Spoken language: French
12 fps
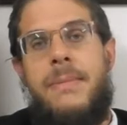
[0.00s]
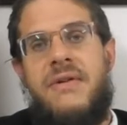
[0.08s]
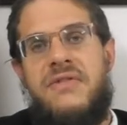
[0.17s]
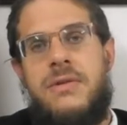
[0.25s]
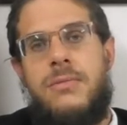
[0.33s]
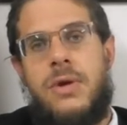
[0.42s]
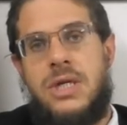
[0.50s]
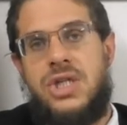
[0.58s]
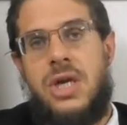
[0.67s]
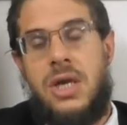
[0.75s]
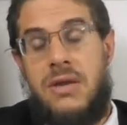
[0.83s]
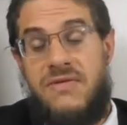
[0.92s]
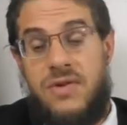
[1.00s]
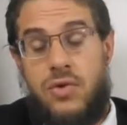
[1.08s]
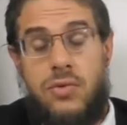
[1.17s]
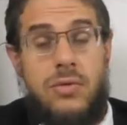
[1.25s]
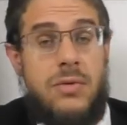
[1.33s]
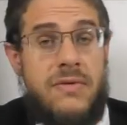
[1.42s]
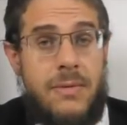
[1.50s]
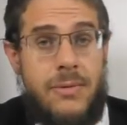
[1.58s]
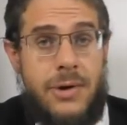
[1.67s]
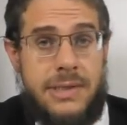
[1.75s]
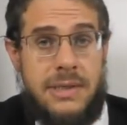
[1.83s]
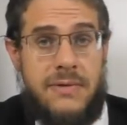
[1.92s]
parfaitement cachère, il fait tout devant
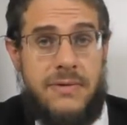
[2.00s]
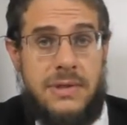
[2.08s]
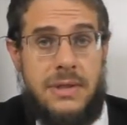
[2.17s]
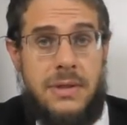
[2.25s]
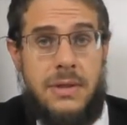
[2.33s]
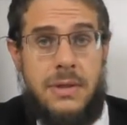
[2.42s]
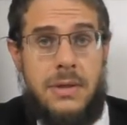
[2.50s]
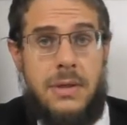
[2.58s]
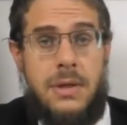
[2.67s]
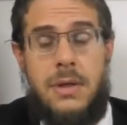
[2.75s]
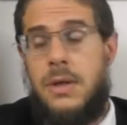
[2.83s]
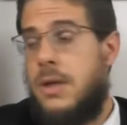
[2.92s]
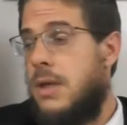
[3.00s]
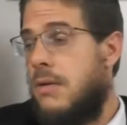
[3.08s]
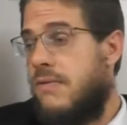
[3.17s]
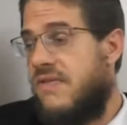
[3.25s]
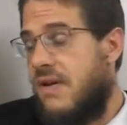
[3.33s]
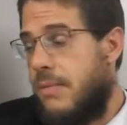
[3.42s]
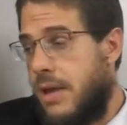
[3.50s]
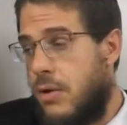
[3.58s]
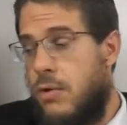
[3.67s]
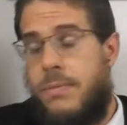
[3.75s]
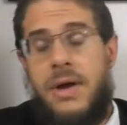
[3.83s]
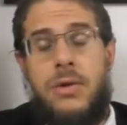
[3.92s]
moi cette fois-ci. Il fabrique
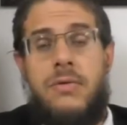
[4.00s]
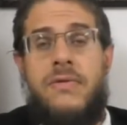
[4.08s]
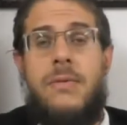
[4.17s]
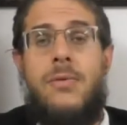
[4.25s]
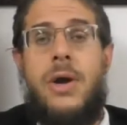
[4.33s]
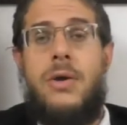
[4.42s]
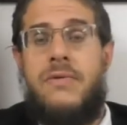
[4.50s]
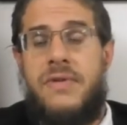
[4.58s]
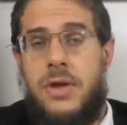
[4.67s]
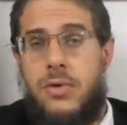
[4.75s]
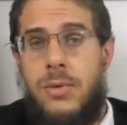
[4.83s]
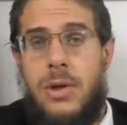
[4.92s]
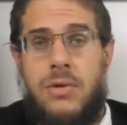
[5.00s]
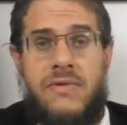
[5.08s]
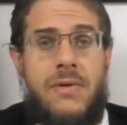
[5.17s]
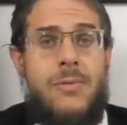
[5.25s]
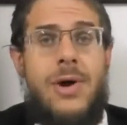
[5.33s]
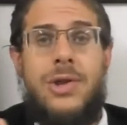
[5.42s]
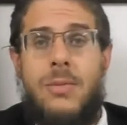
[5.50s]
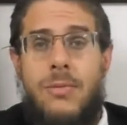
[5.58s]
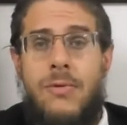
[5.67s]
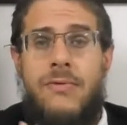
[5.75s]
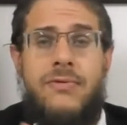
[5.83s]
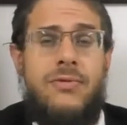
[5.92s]
le pain devant moi, il le fait cuire devant moi dans
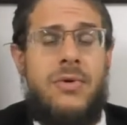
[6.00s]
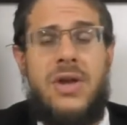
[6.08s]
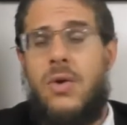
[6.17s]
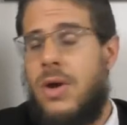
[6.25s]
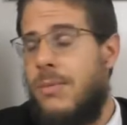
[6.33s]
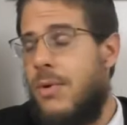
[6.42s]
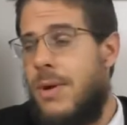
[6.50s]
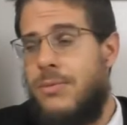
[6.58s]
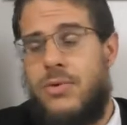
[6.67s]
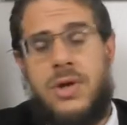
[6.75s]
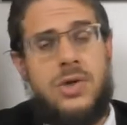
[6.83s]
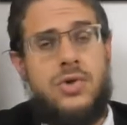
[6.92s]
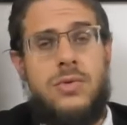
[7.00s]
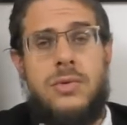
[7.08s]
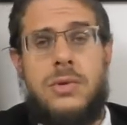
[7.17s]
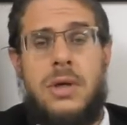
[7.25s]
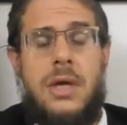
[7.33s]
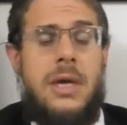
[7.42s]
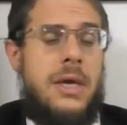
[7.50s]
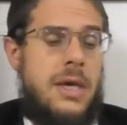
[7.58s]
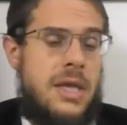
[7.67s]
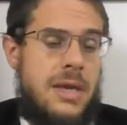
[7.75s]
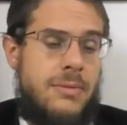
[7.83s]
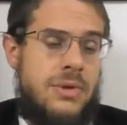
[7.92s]
mon four, il n'y a aucun problème de cache-route.
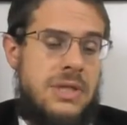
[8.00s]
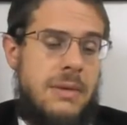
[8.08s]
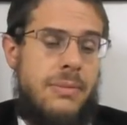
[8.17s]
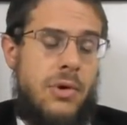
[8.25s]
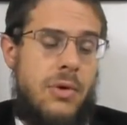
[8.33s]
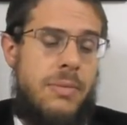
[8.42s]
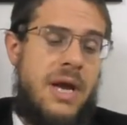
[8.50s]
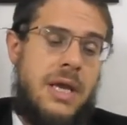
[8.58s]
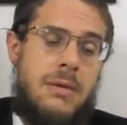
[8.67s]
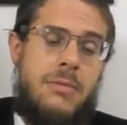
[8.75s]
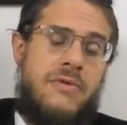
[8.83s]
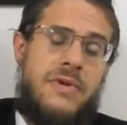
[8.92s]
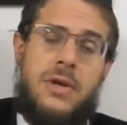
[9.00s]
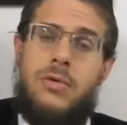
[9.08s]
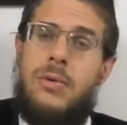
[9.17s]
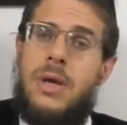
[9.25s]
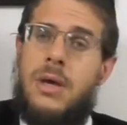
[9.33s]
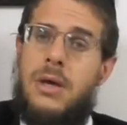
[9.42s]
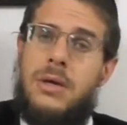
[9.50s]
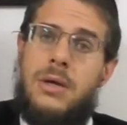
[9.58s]
Idem aussi pour le plat qu'il me fait cuire.